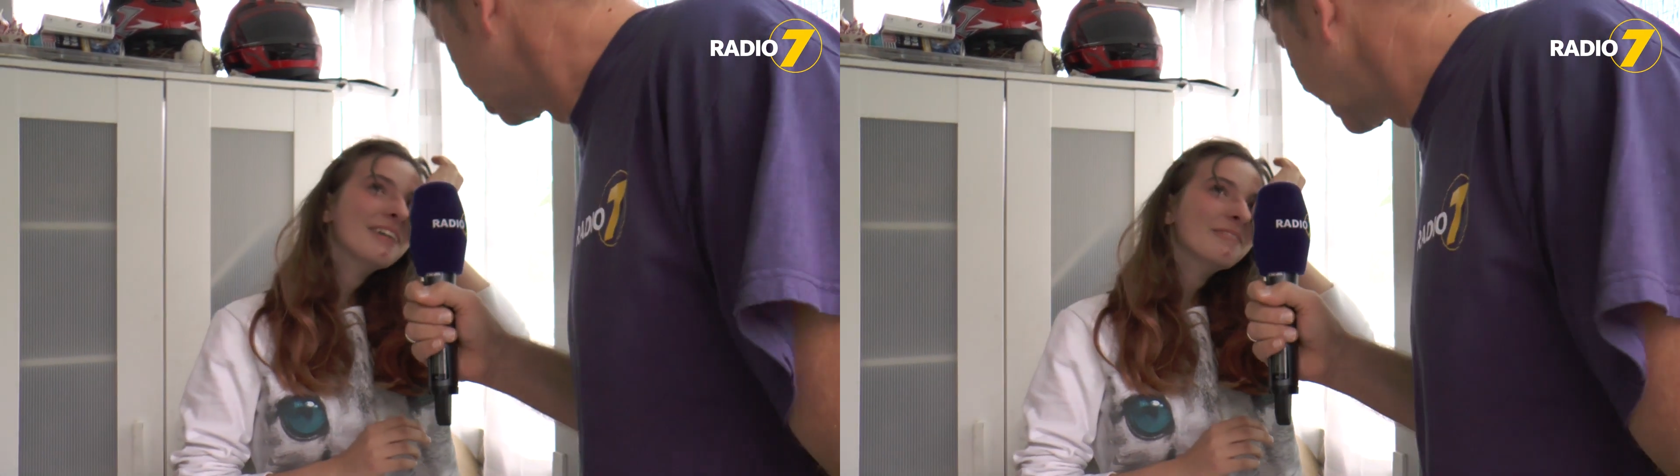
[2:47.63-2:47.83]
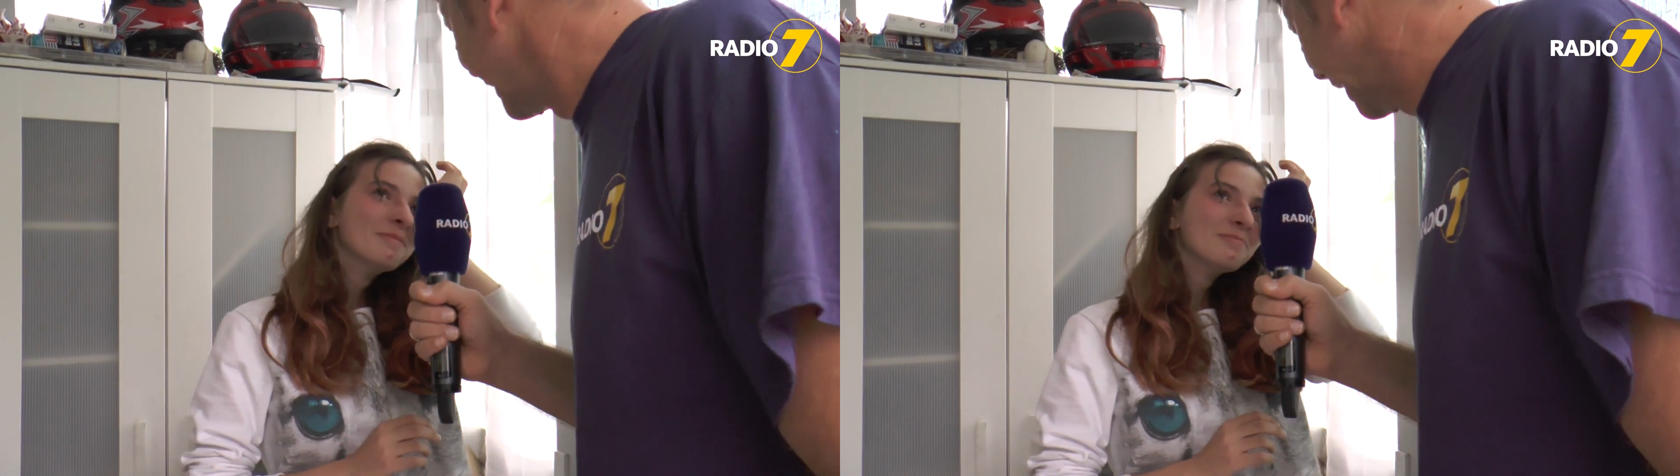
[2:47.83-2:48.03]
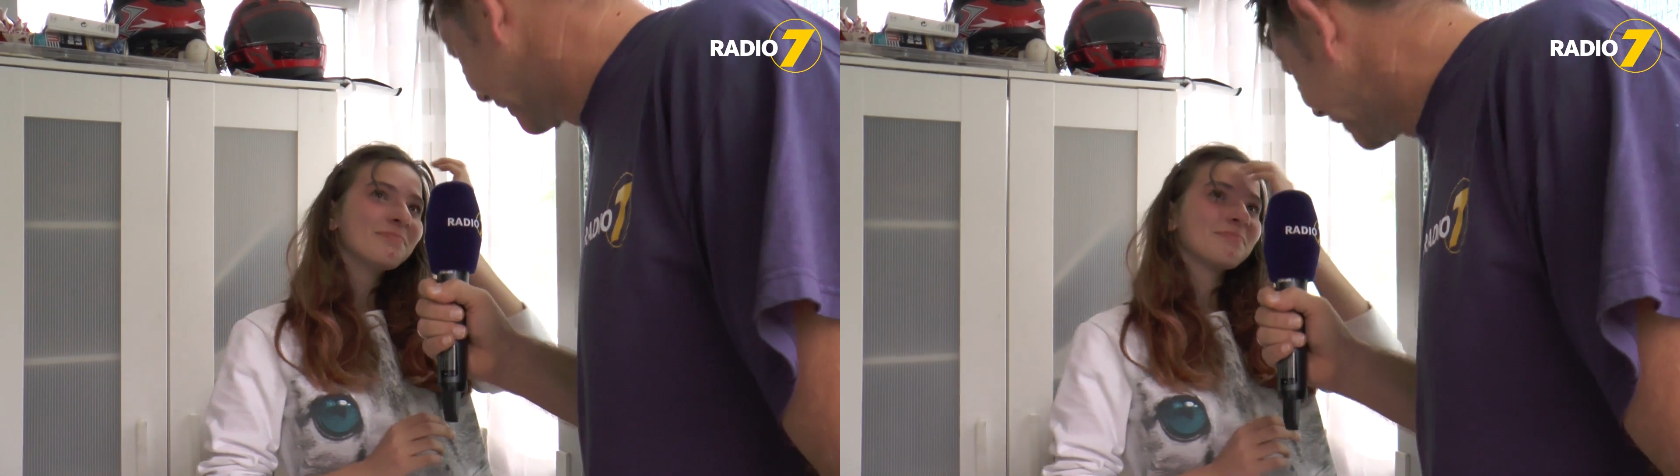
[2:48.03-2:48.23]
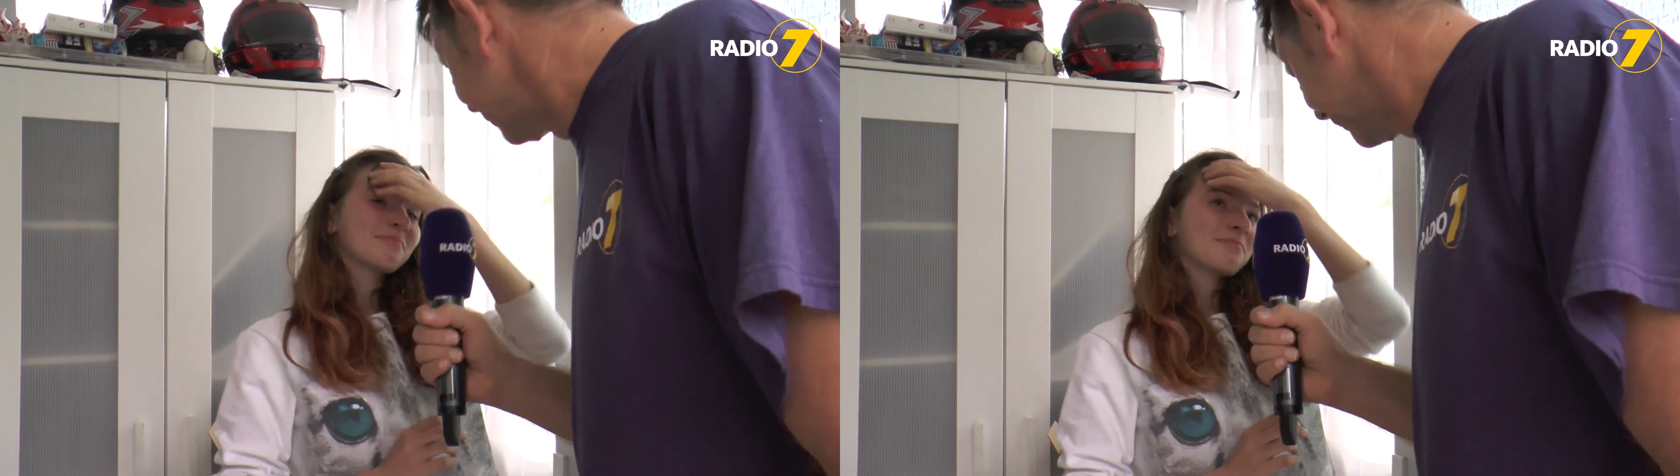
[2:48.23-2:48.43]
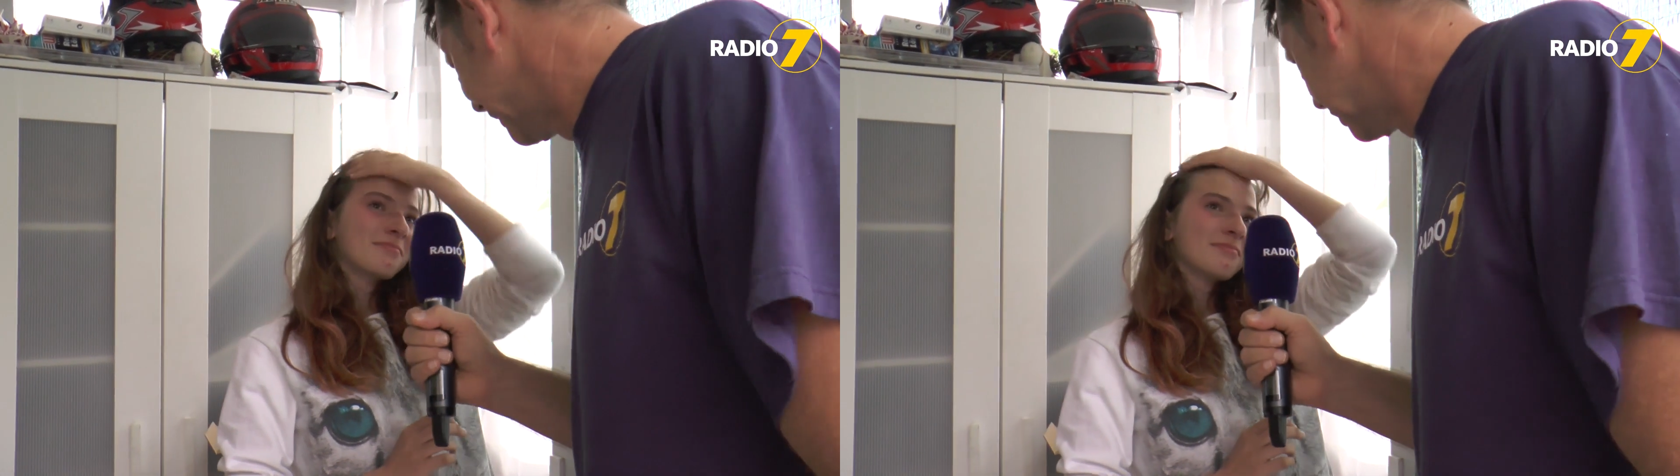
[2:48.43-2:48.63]
du denn gerne
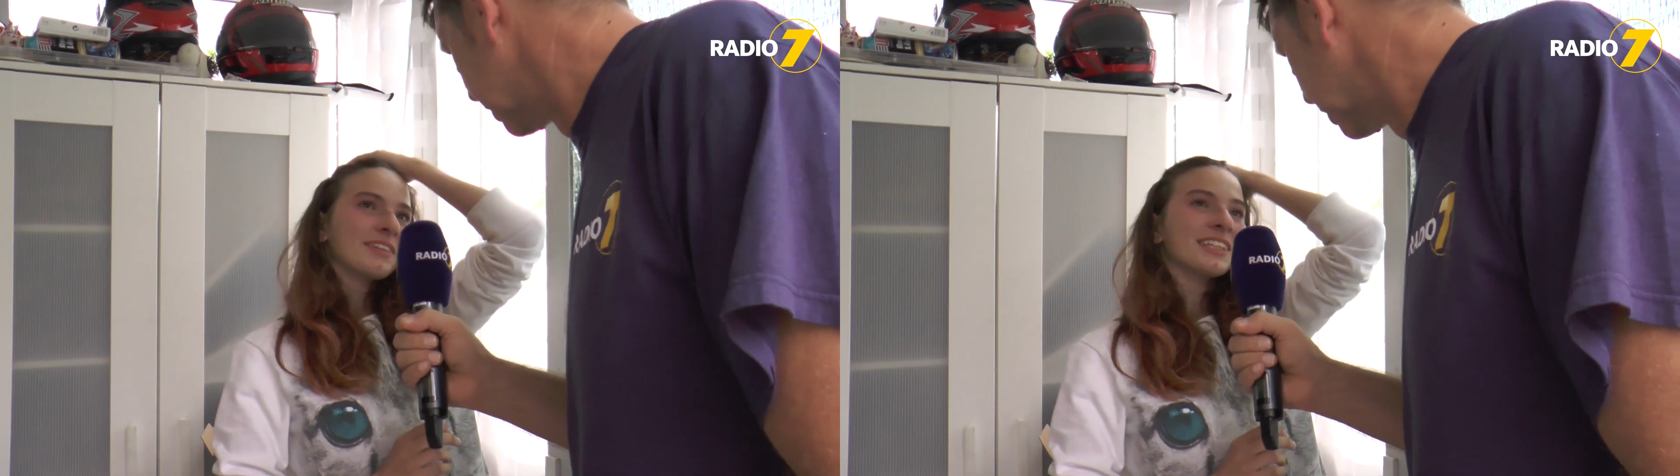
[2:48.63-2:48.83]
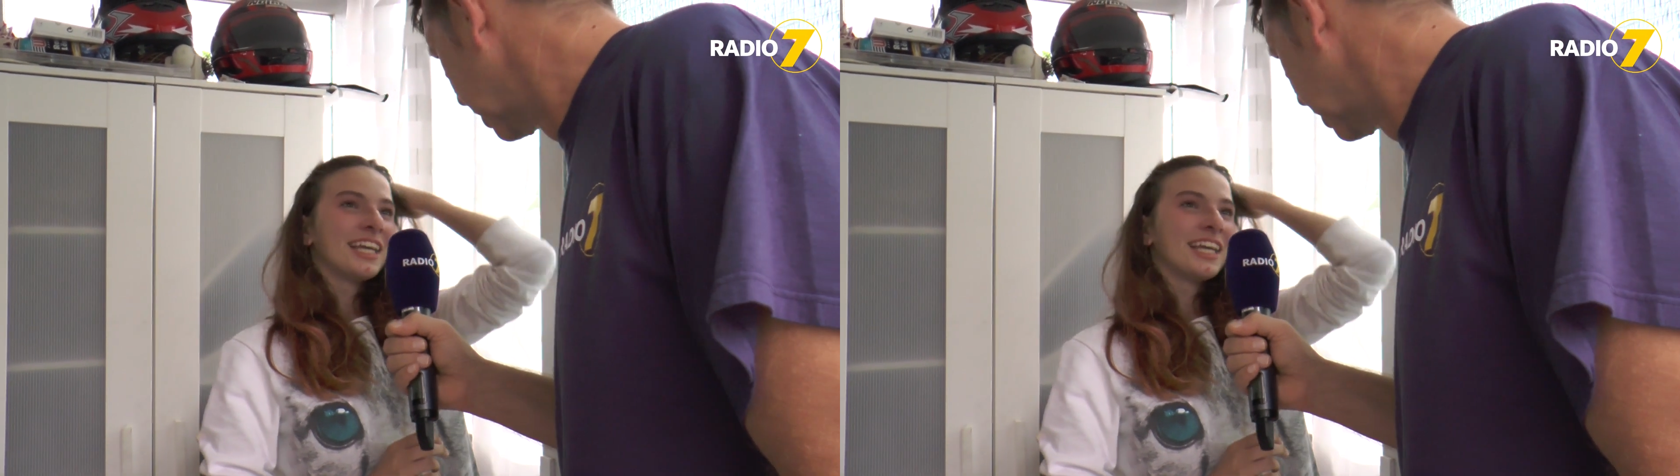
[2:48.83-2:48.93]
hinfliegen?